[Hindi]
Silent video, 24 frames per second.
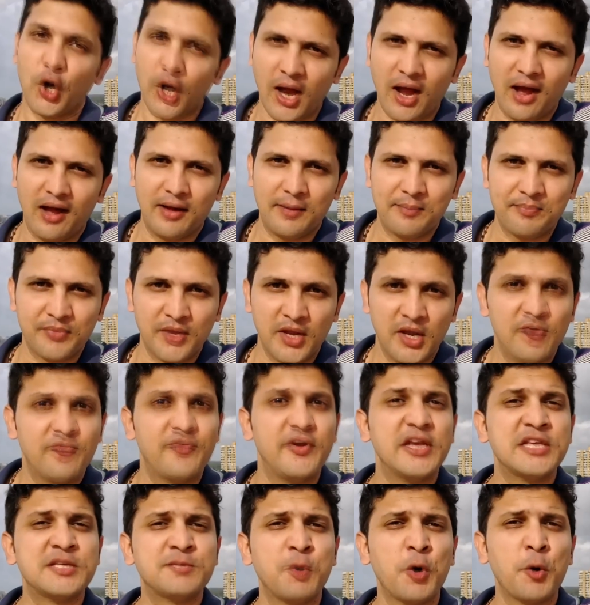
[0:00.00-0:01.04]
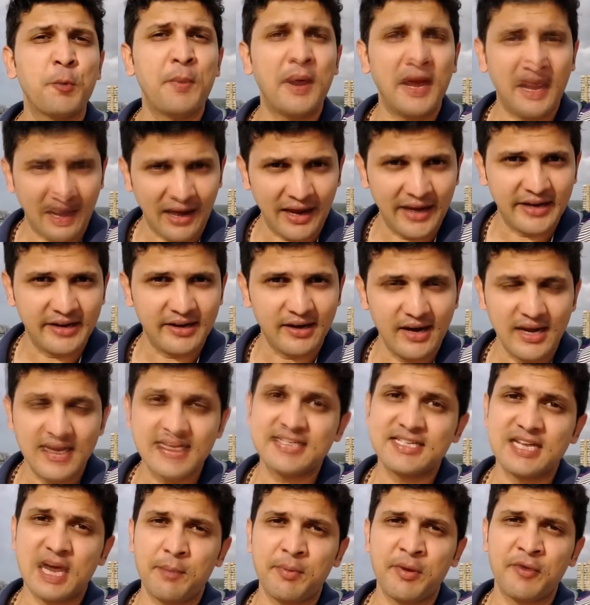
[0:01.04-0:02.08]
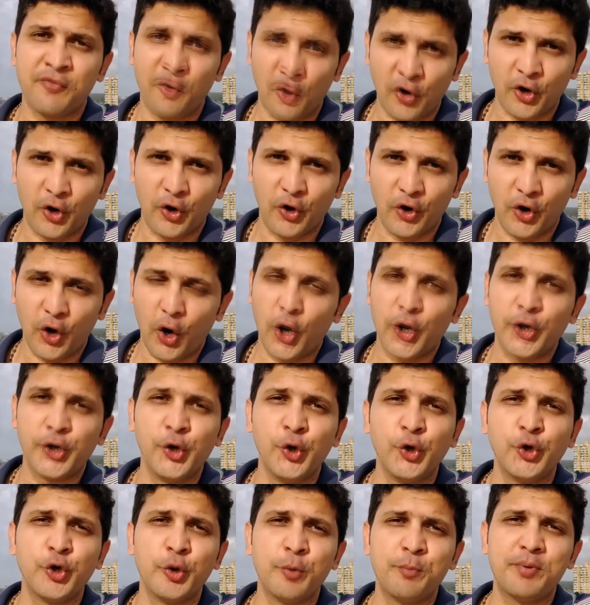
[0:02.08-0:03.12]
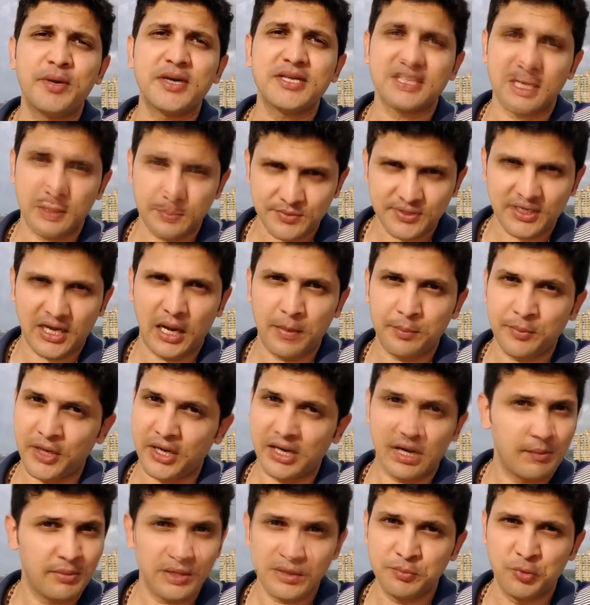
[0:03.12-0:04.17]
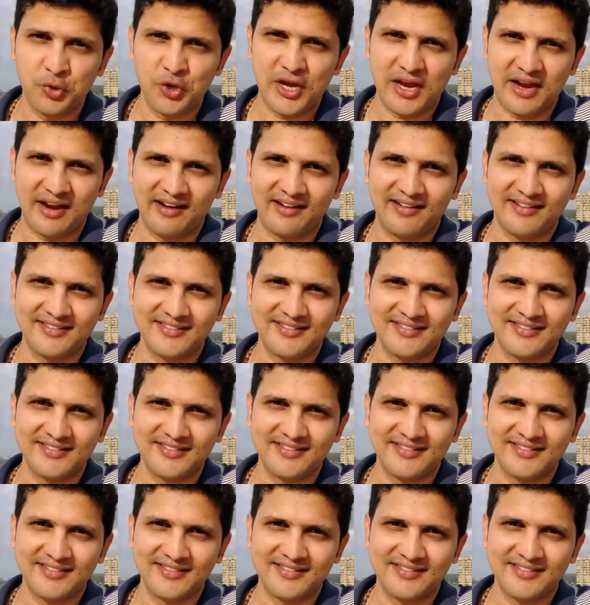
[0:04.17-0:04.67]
और हाँ फेसबुक पे लाइक इंस्टा पे फॉलो और यूट्यूब पर सब्सक्राइब करना मत भूलिएगा